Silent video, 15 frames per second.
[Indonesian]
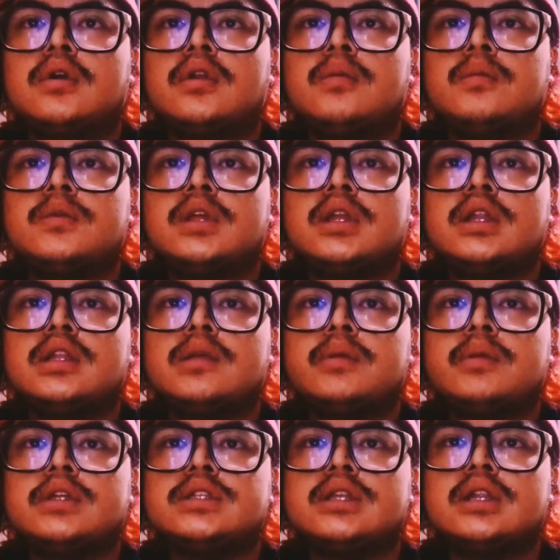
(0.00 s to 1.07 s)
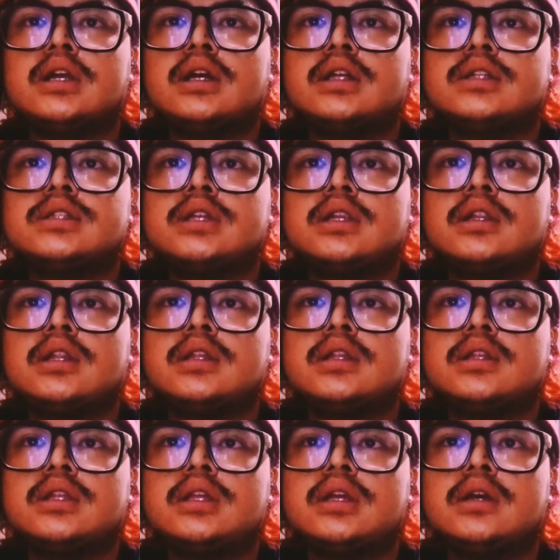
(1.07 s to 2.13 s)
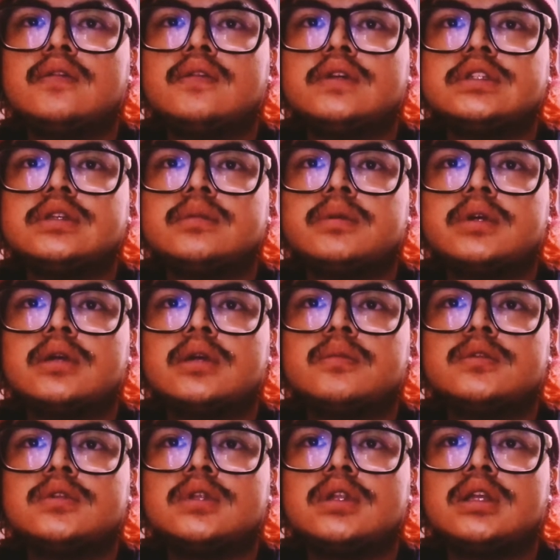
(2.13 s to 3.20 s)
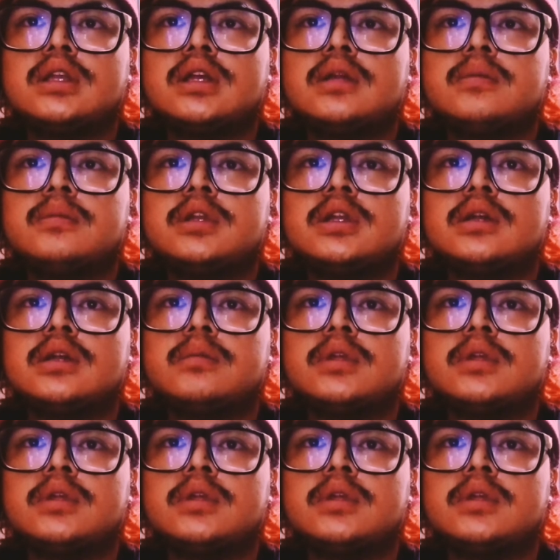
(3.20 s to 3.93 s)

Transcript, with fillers: kalau menyala tapi hasil rangkaian Star Delta 3 fase pakai motor yang nyala malahan